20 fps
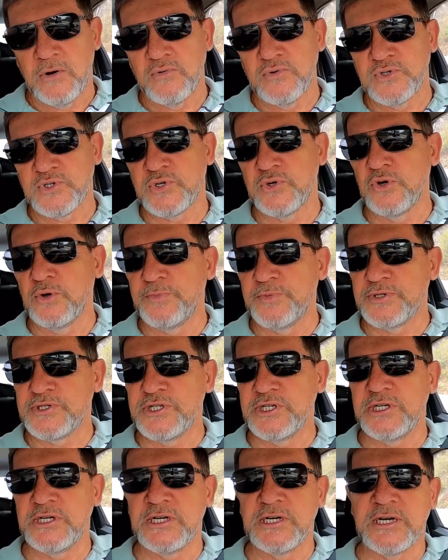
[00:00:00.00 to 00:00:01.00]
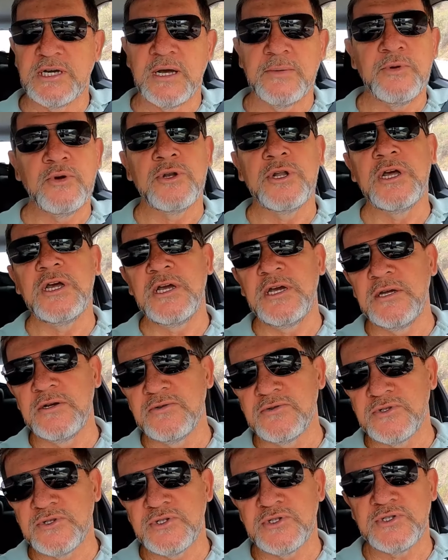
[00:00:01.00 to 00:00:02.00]
Alguns grupos de
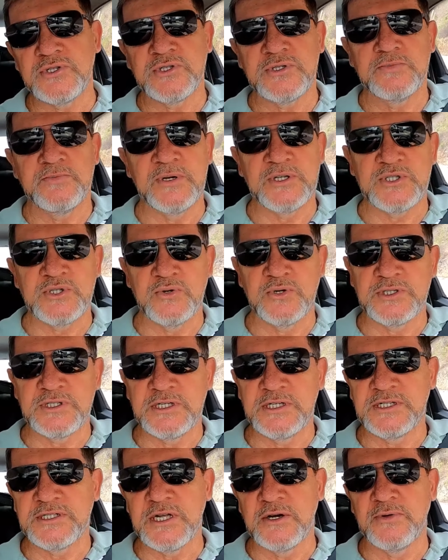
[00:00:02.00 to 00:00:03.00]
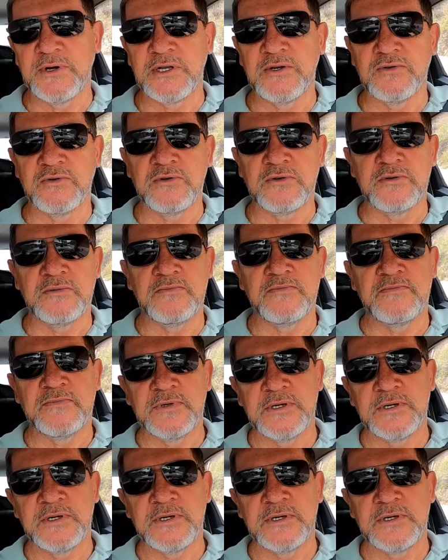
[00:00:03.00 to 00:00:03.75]
caminhoneiros, pessoas que estão aí no.